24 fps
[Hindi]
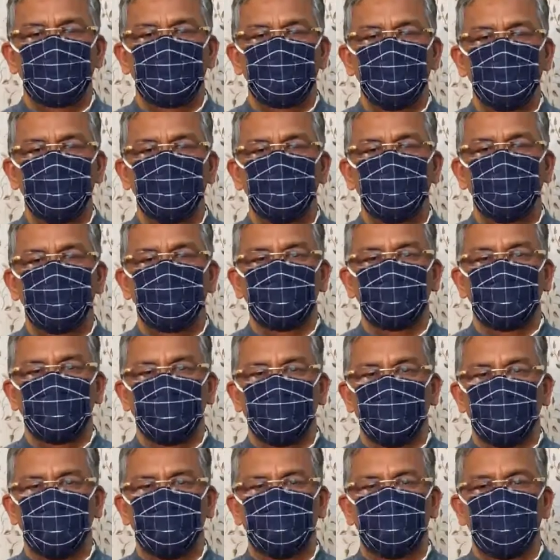टू फोर
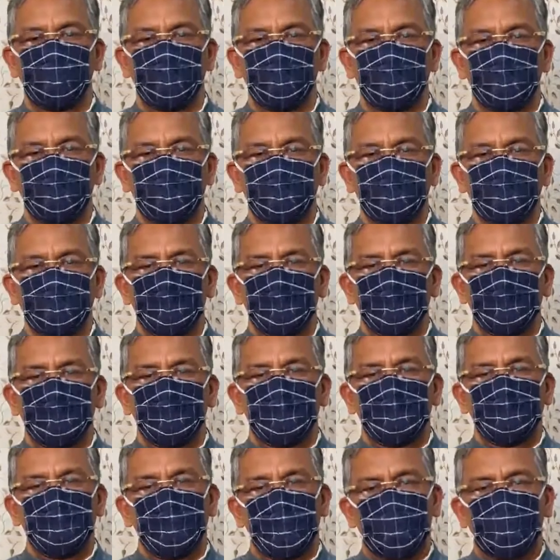थ्री
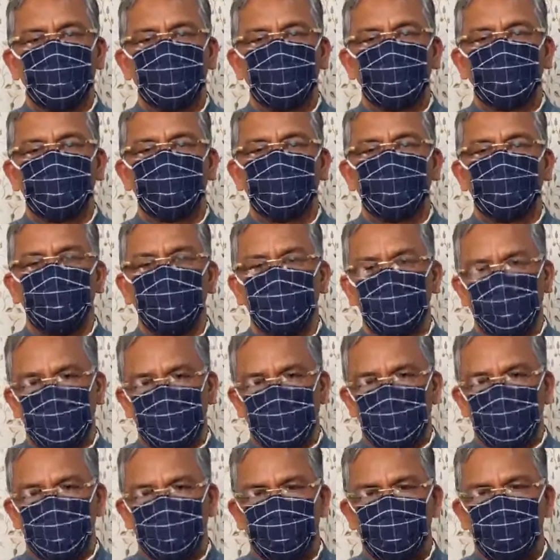या मेल
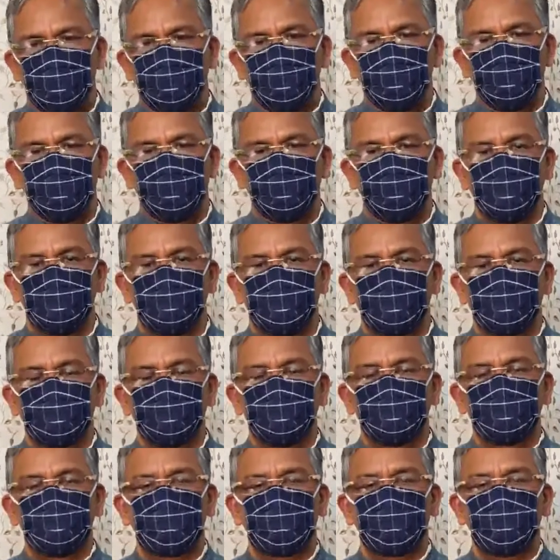करें
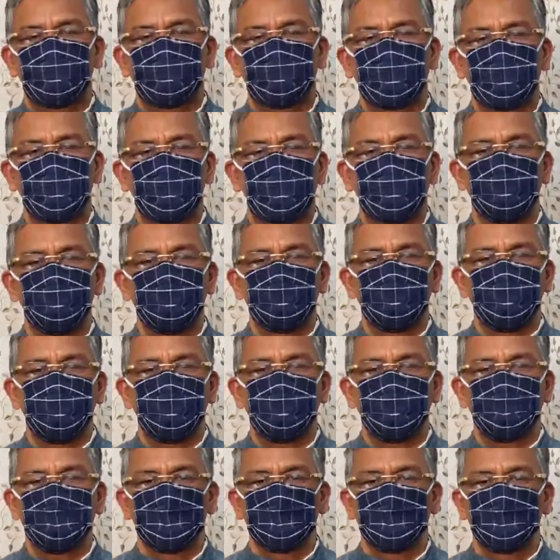प्रतियोगिता के परिणामों में
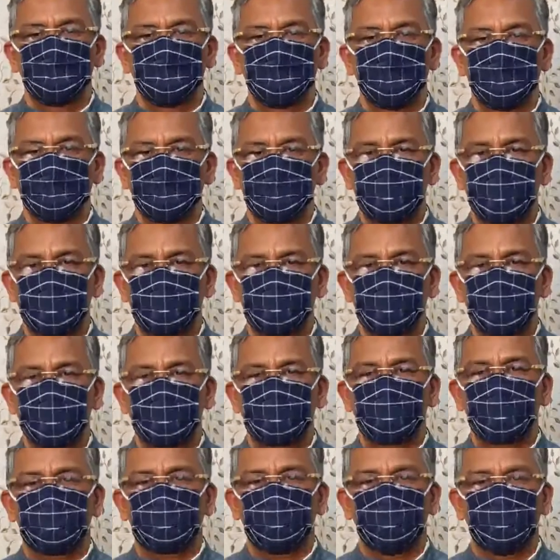जन
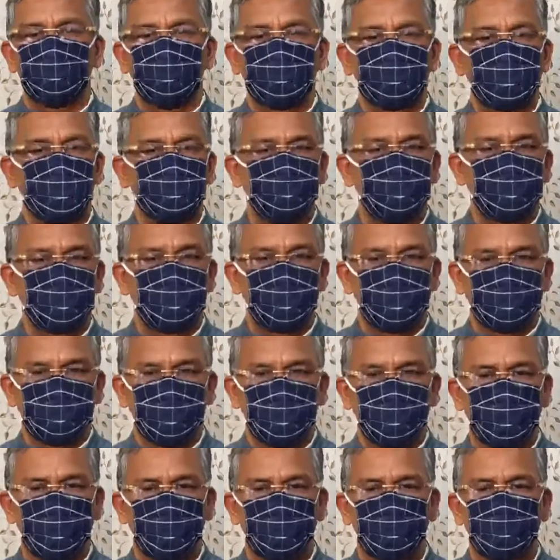सहभागिता को भी शामिल किया
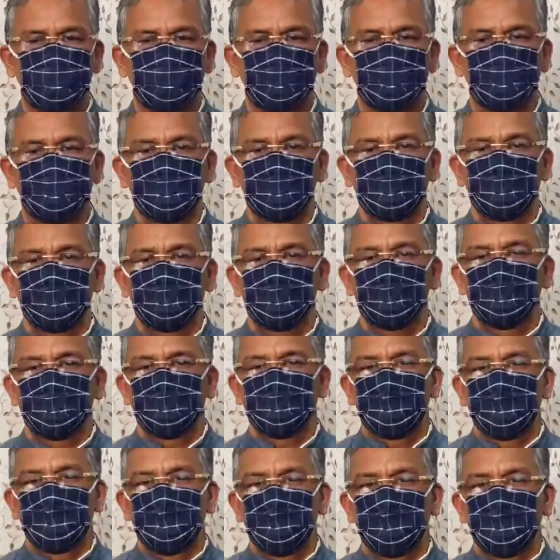जाएगा
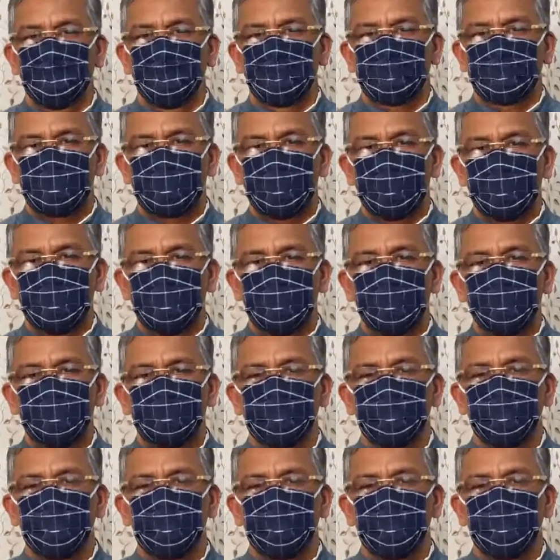इसके लिए